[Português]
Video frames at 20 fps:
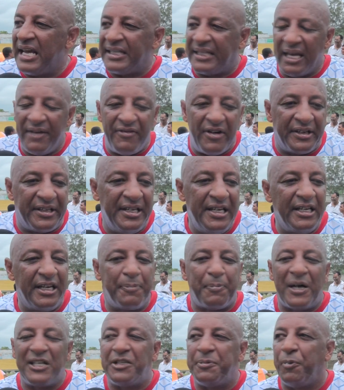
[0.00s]
Quem teve aqui, que
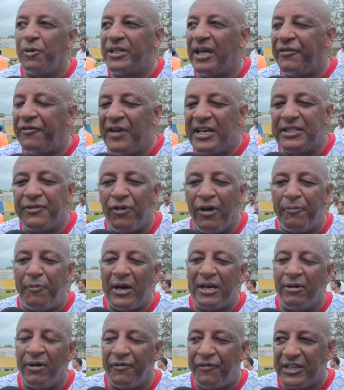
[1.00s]
participou da festa, foi
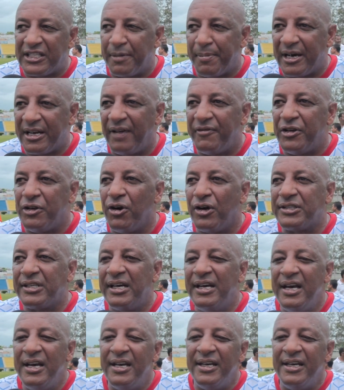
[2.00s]
uma, uma festa maravilhosa.